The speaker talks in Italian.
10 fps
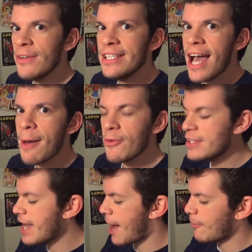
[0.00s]
vediamo,
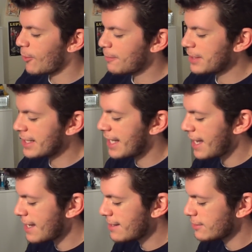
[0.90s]
vediamo,
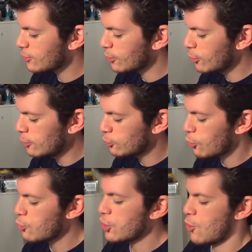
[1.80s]
perché sono
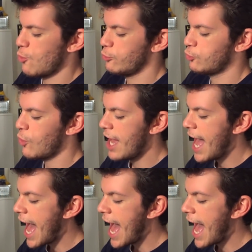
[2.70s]
molto curioso.